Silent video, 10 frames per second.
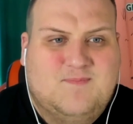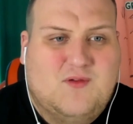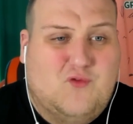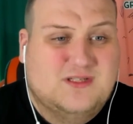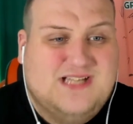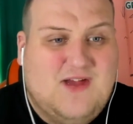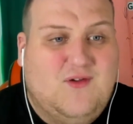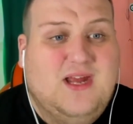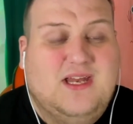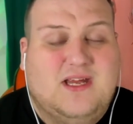Von sehr
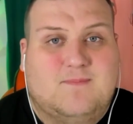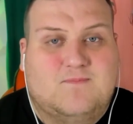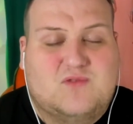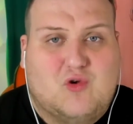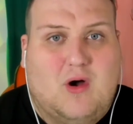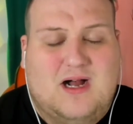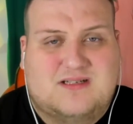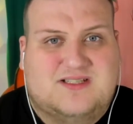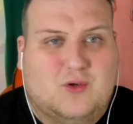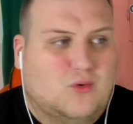wenigen
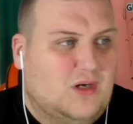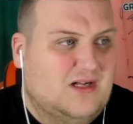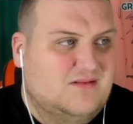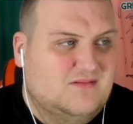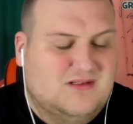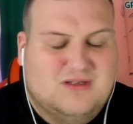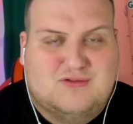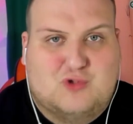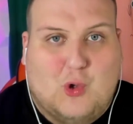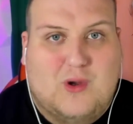Toraktionen oder
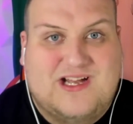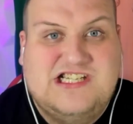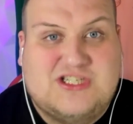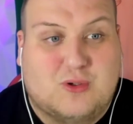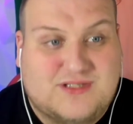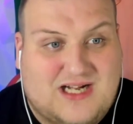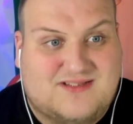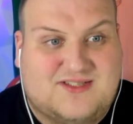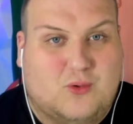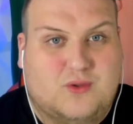
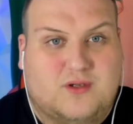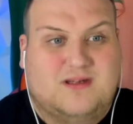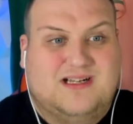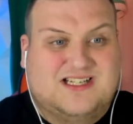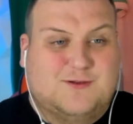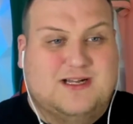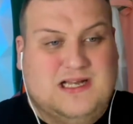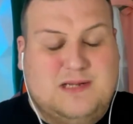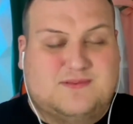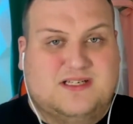Torrichtungsaktionen in der zweiten
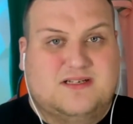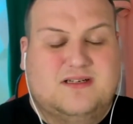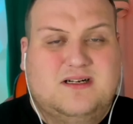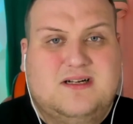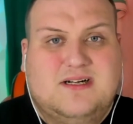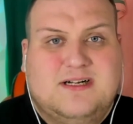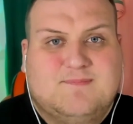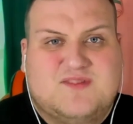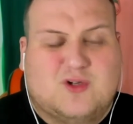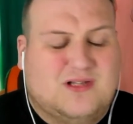Halbzeit.
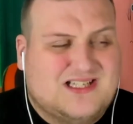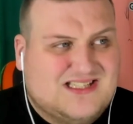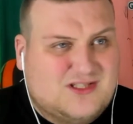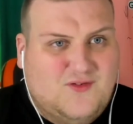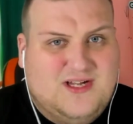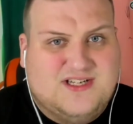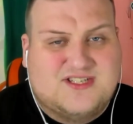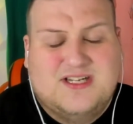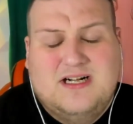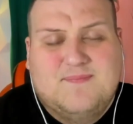So, das ist zu
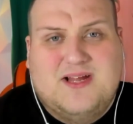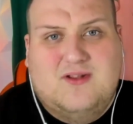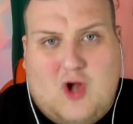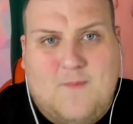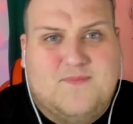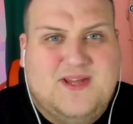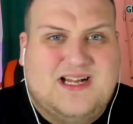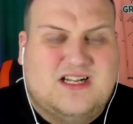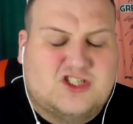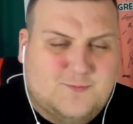wenig. Dann kommt
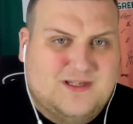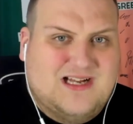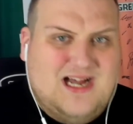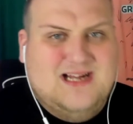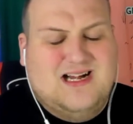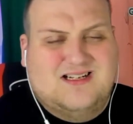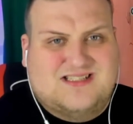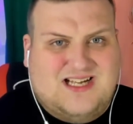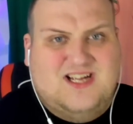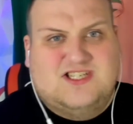Niklas Schmidt rein als
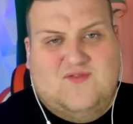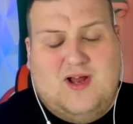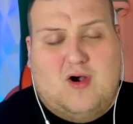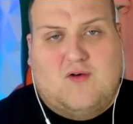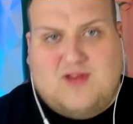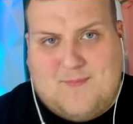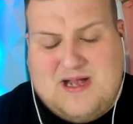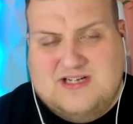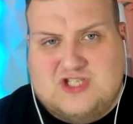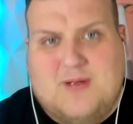Zeichen, weil er auch auf der
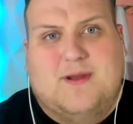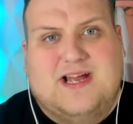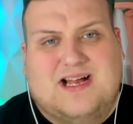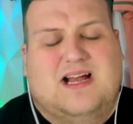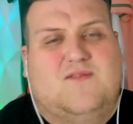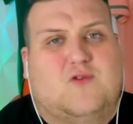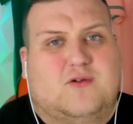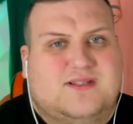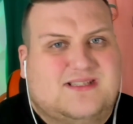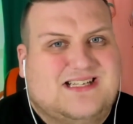Bank scheinbar ja erkannt
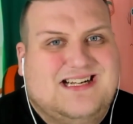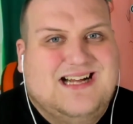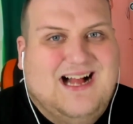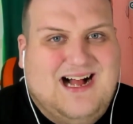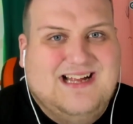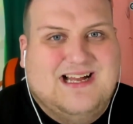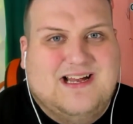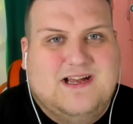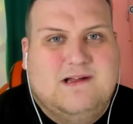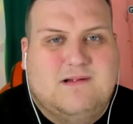worden ist.
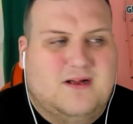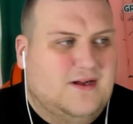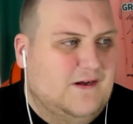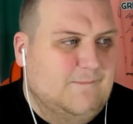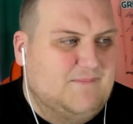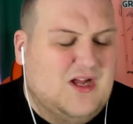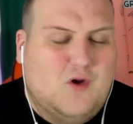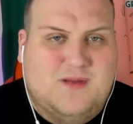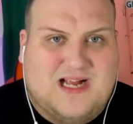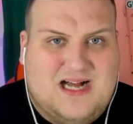Eieiei, äh, da
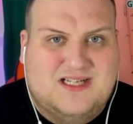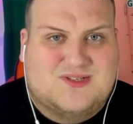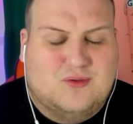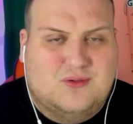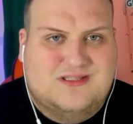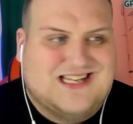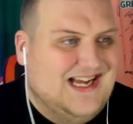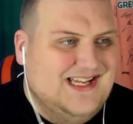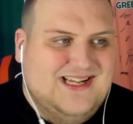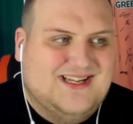kommt ja gar nichts von uns.
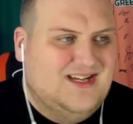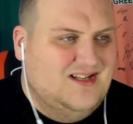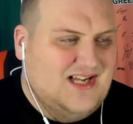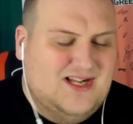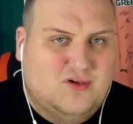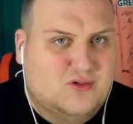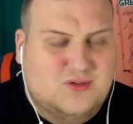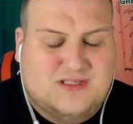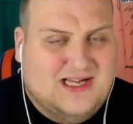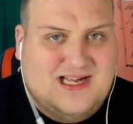Keine Ideen, keine
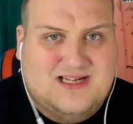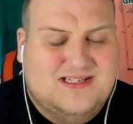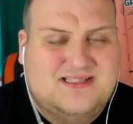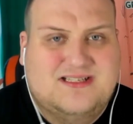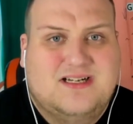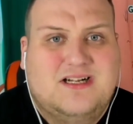Lösung, kein gar nichts.